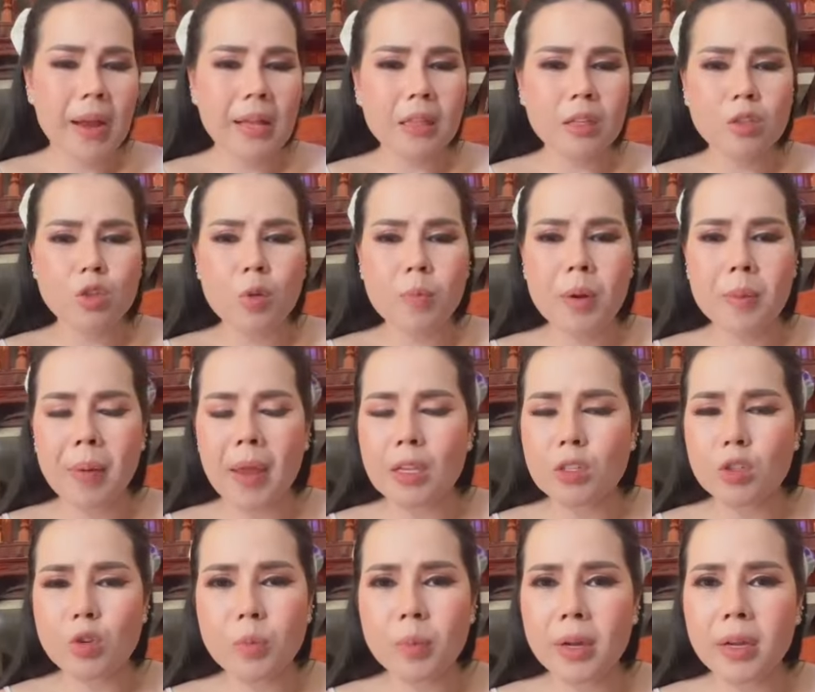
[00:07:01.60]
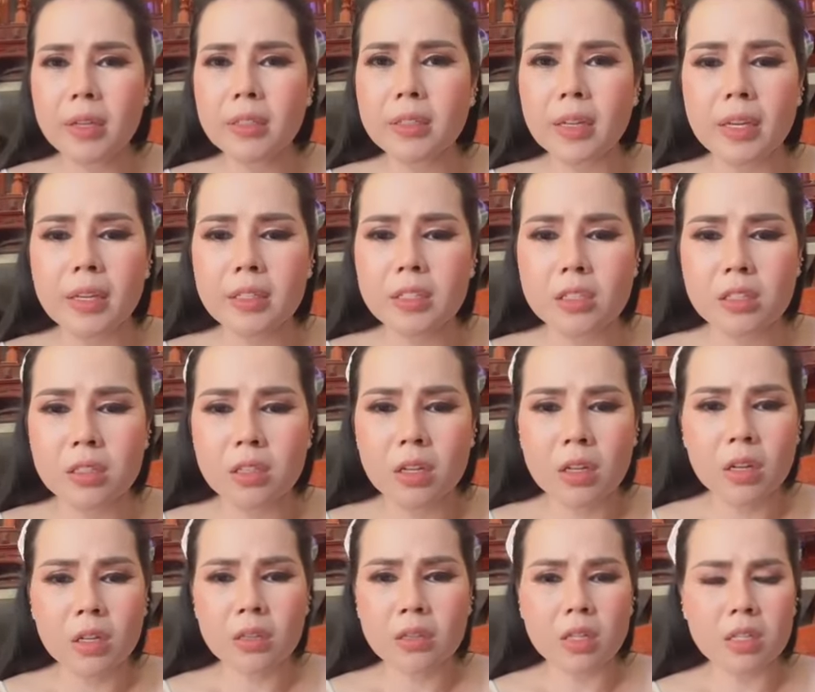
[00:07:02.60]
pa tao chụp mất phe chụp ấy vậy
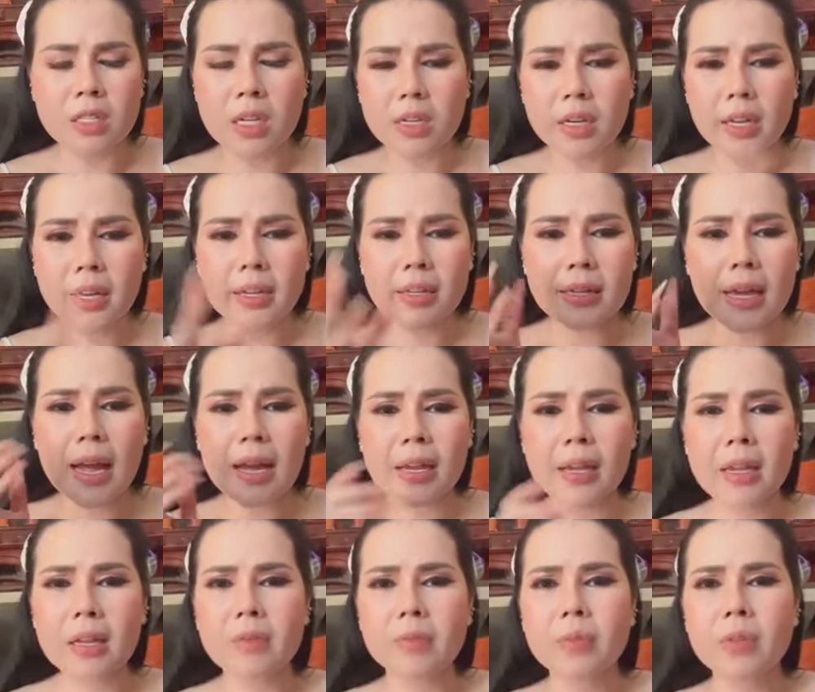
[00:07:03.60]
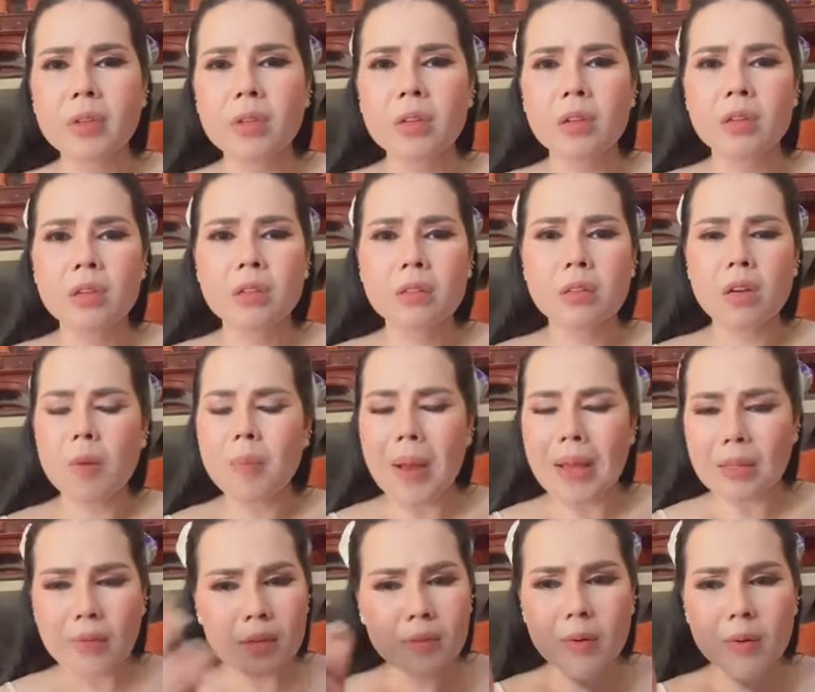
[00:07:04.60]
tao chơi lên càng nghe
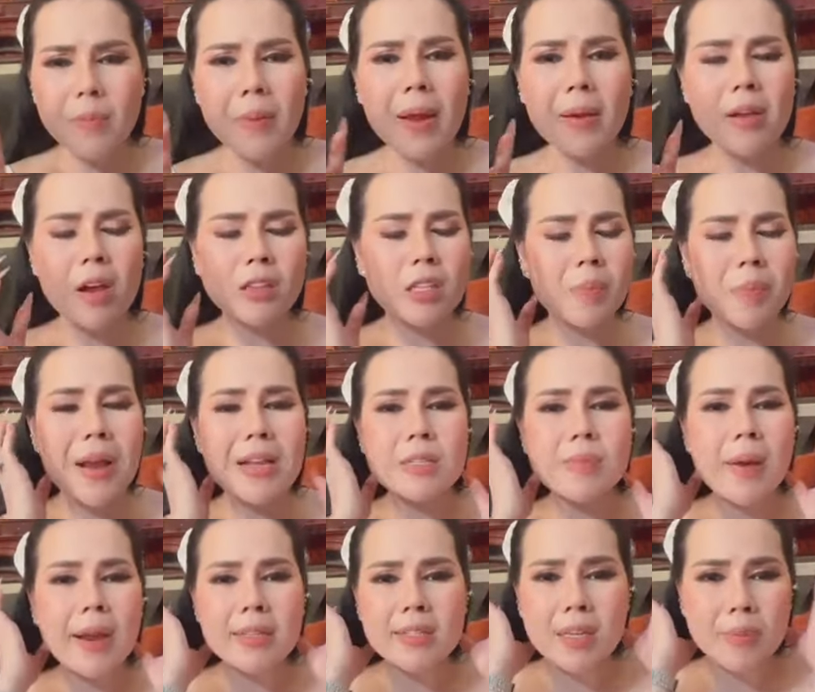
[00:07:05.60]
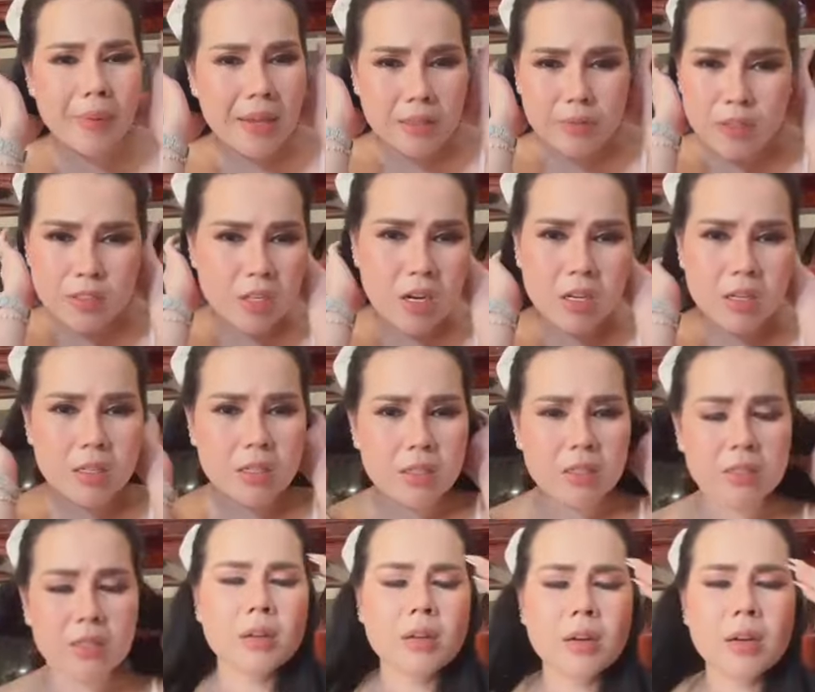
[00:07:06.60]
pa thôi pa ở tao pa sắp bài chết pa thôi cho
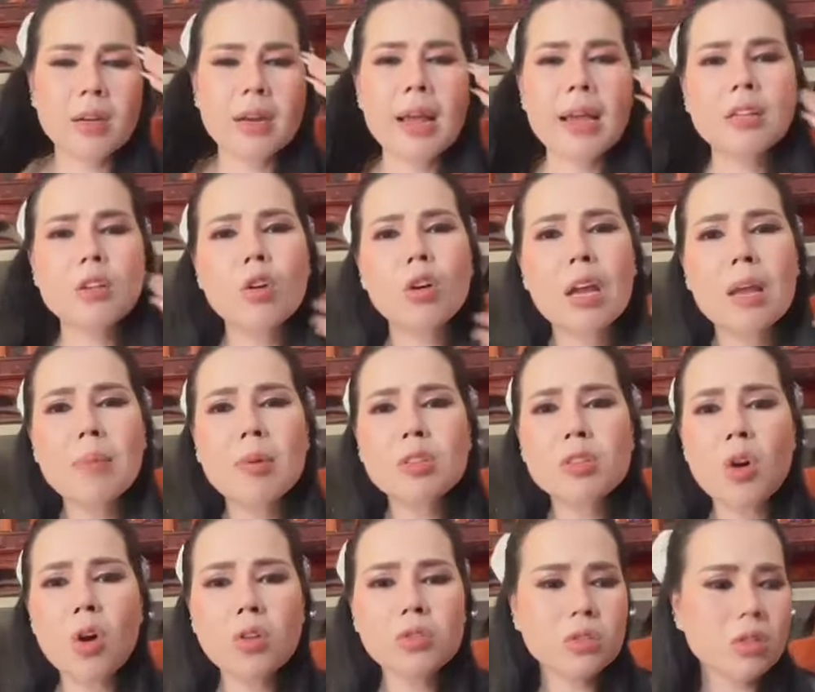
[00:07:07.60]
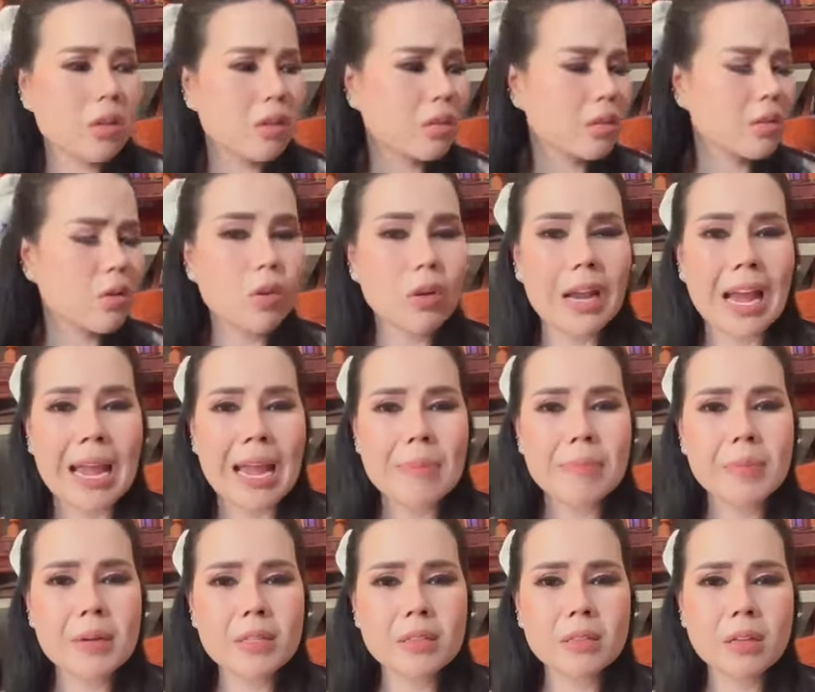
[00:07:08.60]
anh ai cho cái mà tròn trơn đỉnh cay
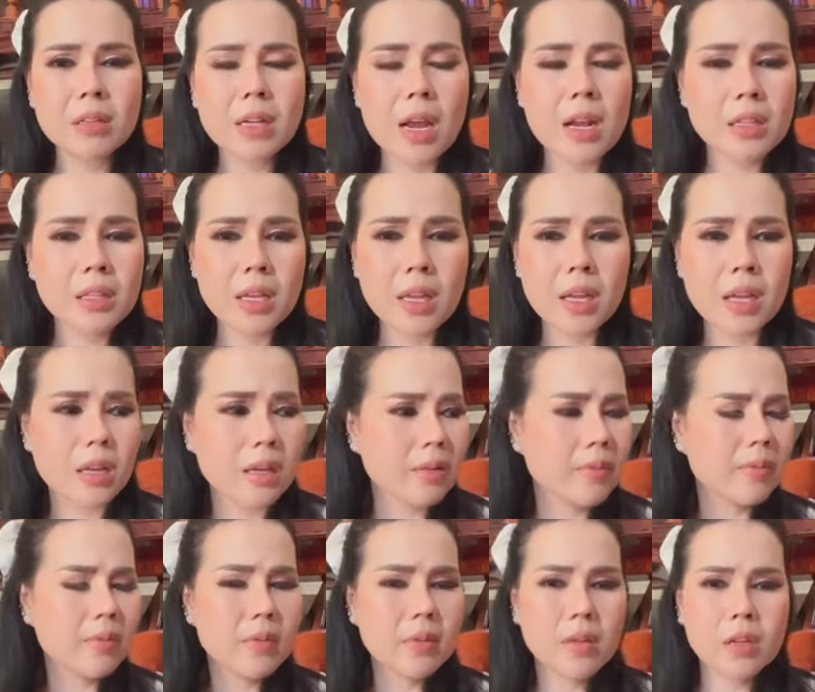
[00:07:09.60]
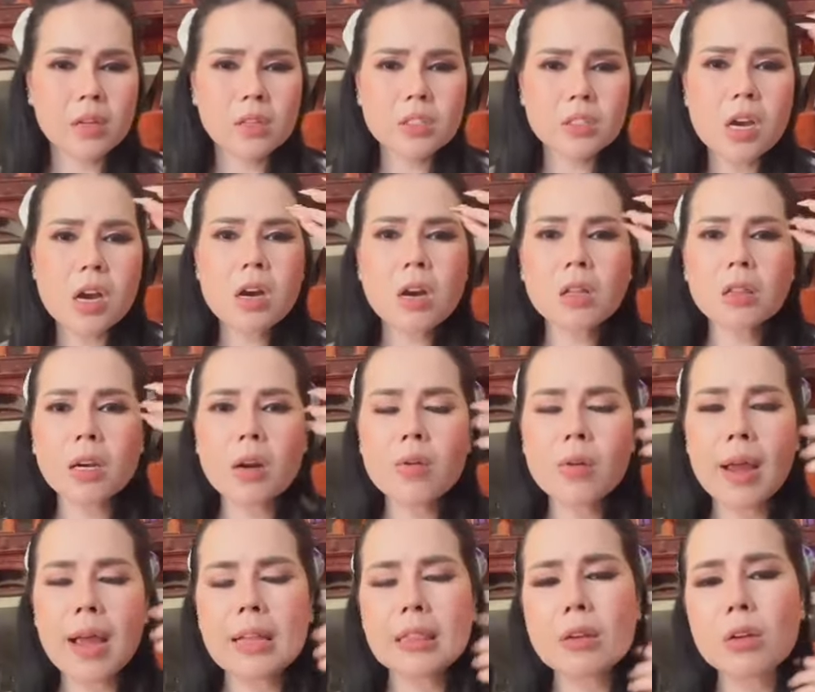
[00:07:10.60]
mấy tất cả thế dương cả tao
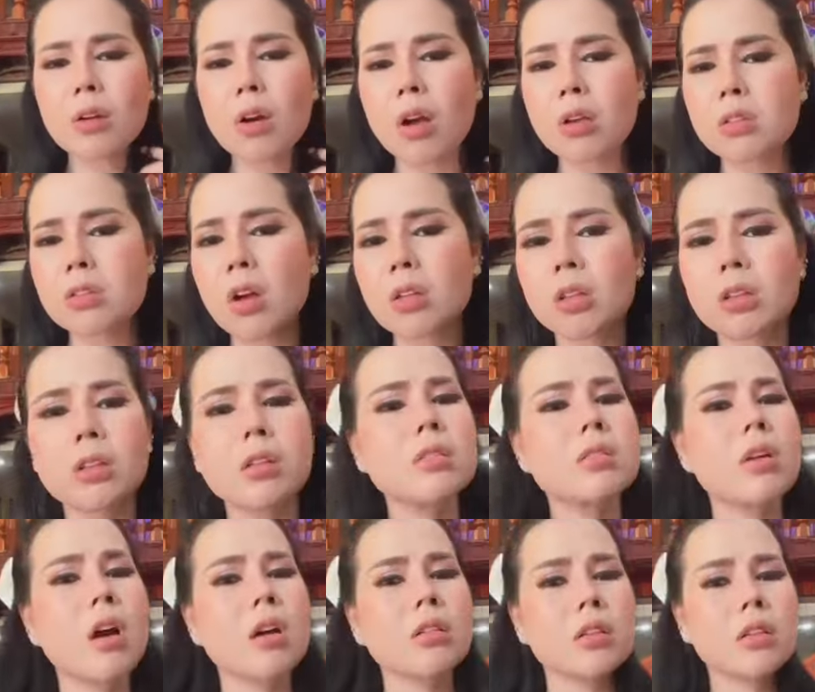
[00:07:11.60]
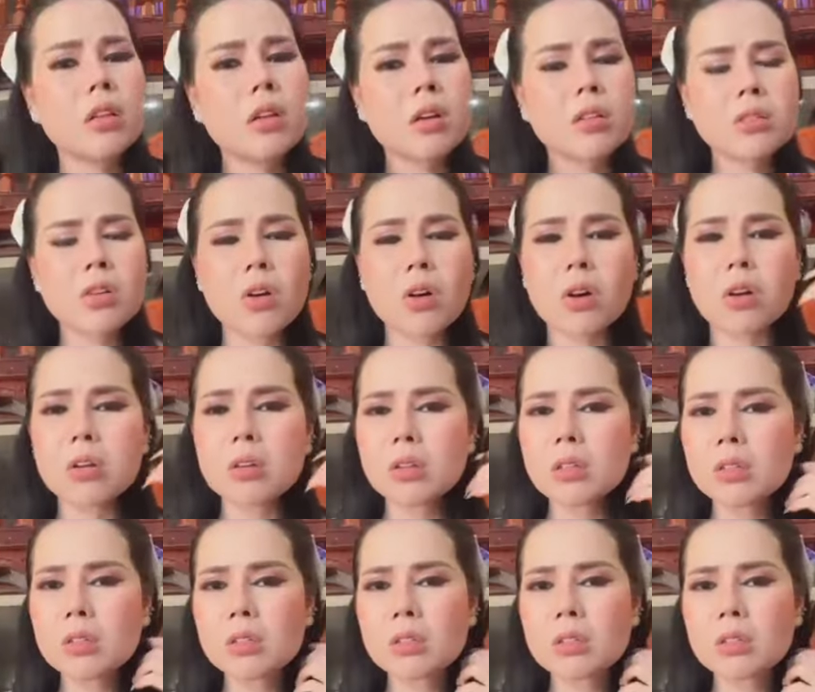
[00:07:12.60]
ca tao cọ sọ tao thơ cái cho